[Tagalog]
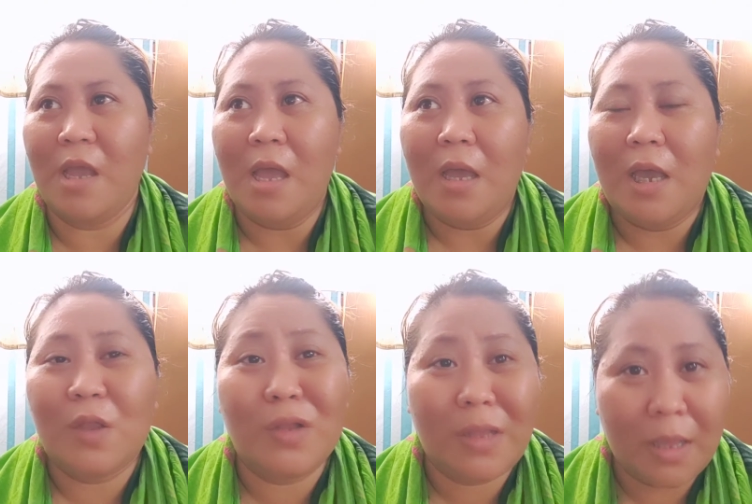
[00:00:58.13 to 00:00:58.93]
ito na
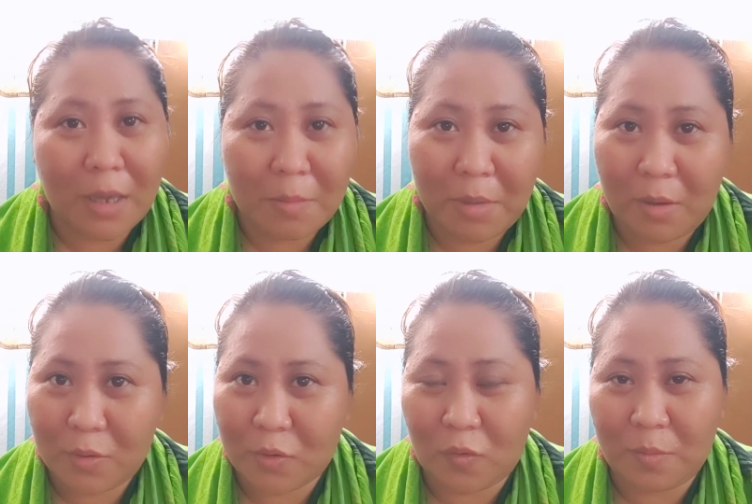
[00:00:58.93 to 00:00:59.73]
talaga yung mga gusto
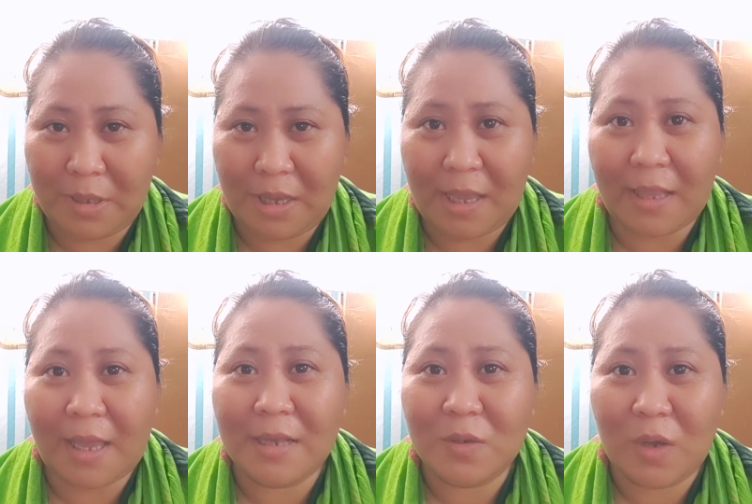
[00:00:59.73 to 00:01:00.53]
kong bilhin. Kaso
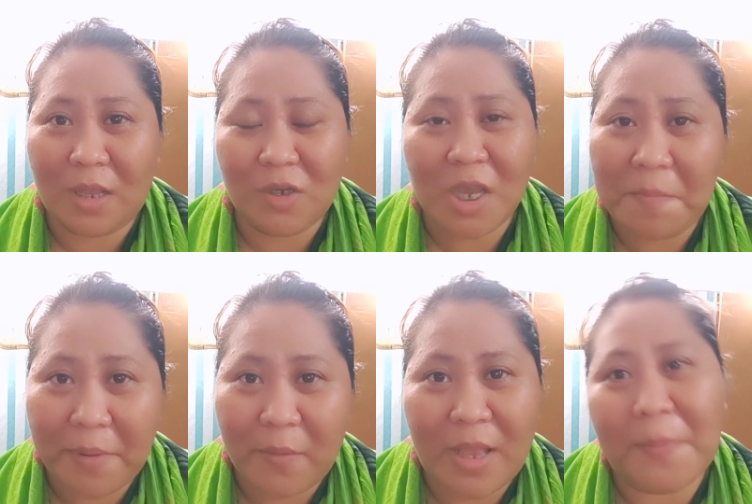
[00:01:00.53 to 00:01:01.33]
nga lang, syempre, wala
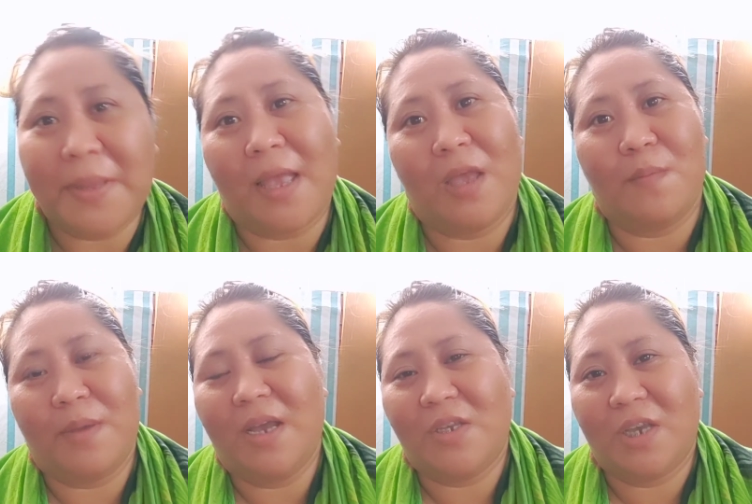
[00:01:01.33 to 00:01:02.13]
pa tayong
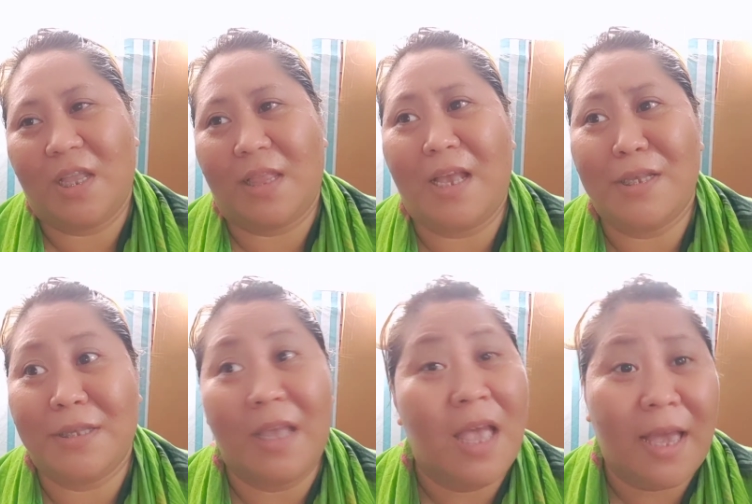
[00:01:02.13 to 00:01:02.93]
budget. As,
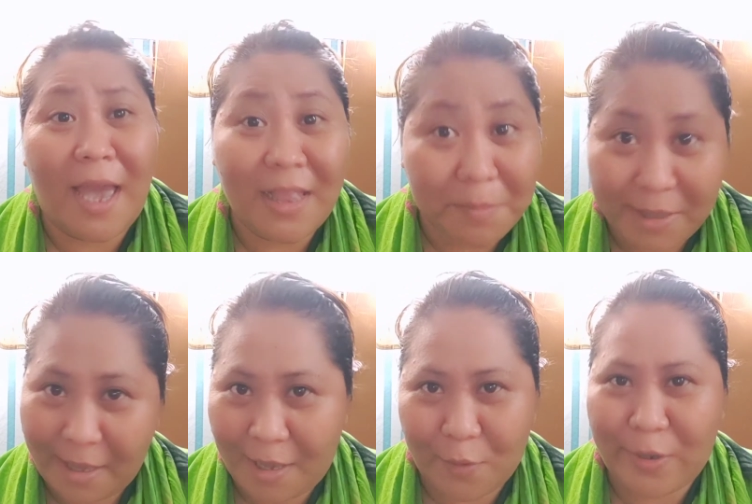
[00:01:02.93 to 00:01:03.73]
kahit naman ngayon,
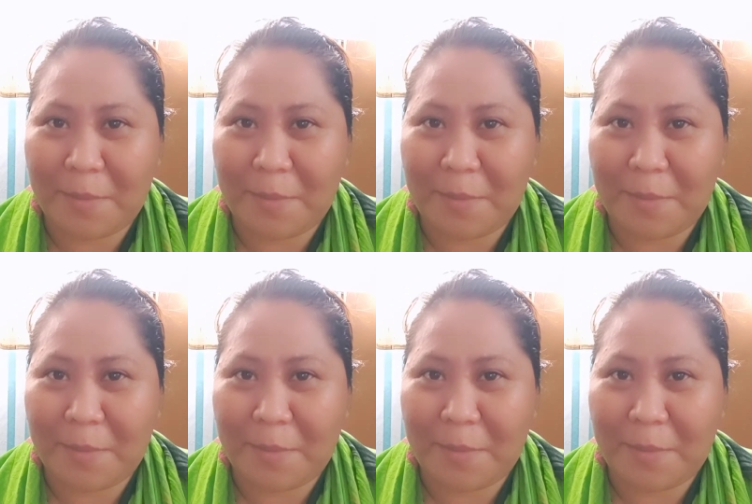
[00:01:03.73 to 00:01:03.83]
wala pa